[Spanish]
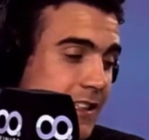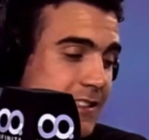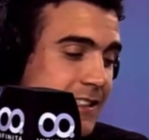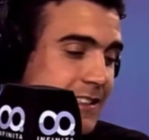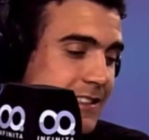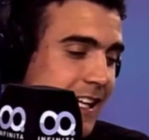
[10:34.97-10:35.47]

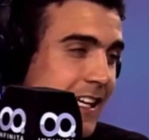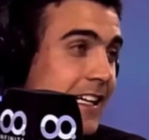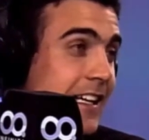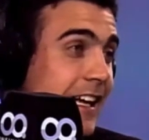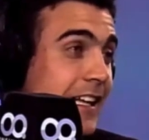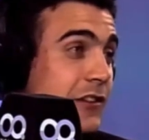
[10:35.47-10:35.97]
se están
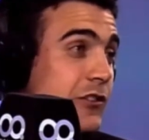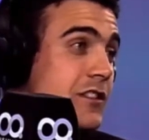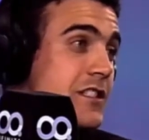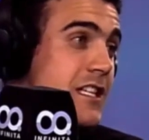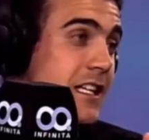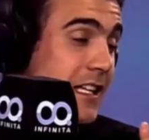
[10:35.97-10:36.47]
creando
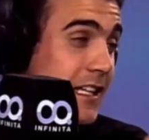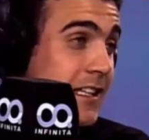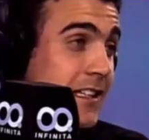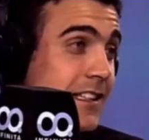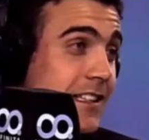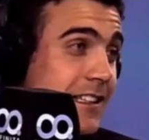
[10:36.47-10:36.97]
en
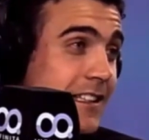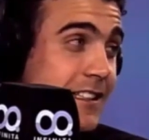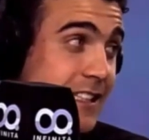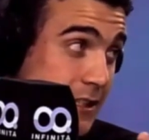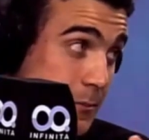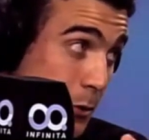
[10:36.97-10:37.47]
Chile
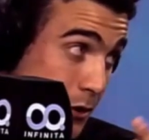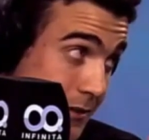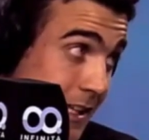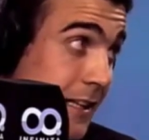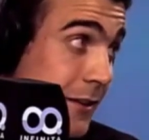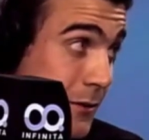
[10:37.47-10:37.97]
y
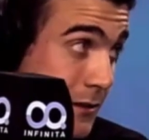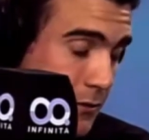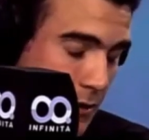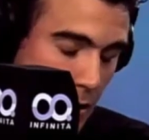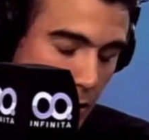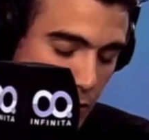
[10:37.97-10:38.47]
exportándose. O
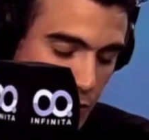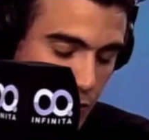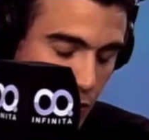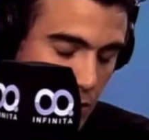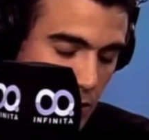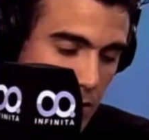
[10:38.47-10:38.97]
sea, no
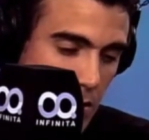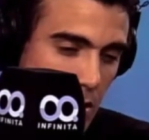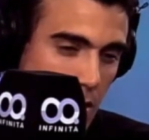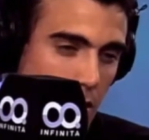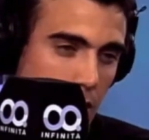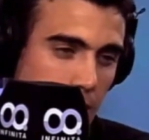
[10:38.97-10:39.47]
solo
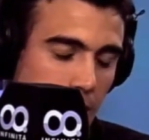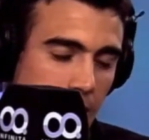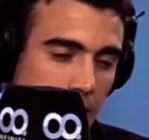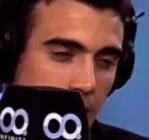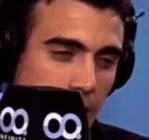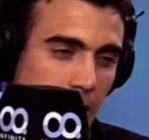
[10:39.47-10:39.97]

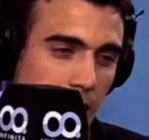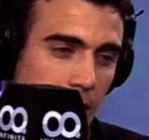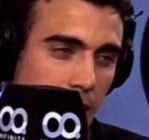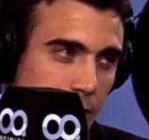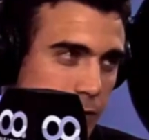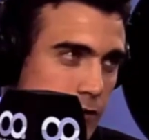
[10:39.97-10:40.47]
eh,
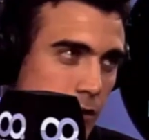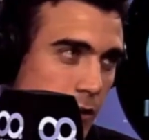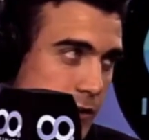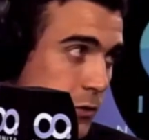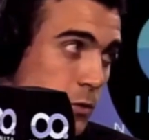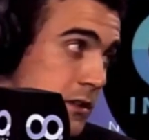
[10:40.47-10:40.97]
en el fondo lo
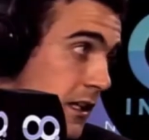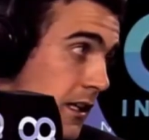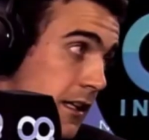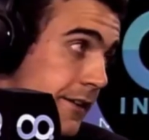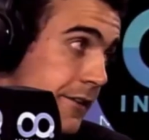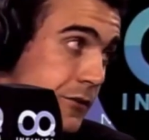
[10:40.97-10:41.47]
que se
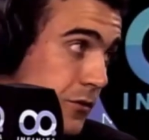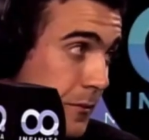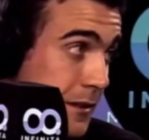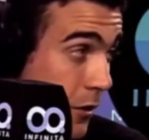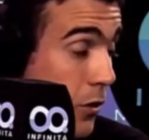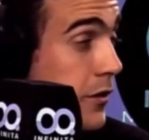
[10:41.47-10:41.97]
usa
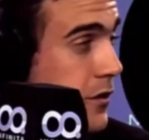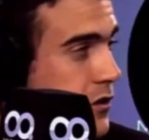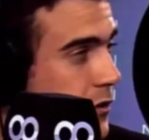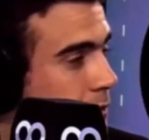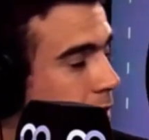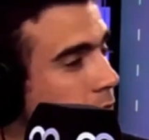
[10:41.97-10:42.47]
eventualmente Corner
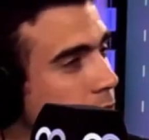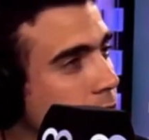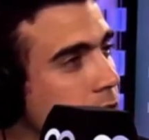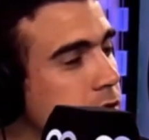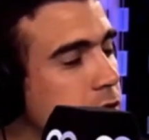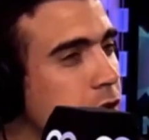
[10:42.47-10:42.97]
Shop, mm.
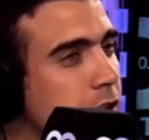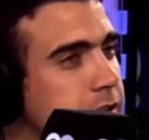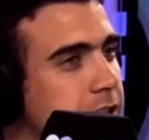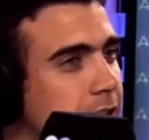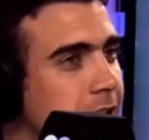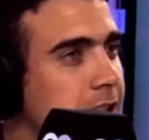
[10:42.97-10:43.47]
sino que
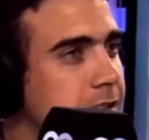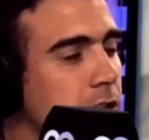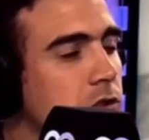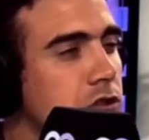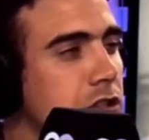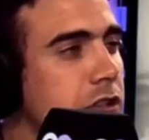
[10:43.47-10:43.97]
decía que en
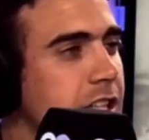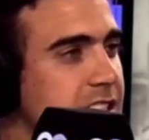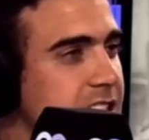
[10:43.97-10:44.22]
Estados Unidos ya se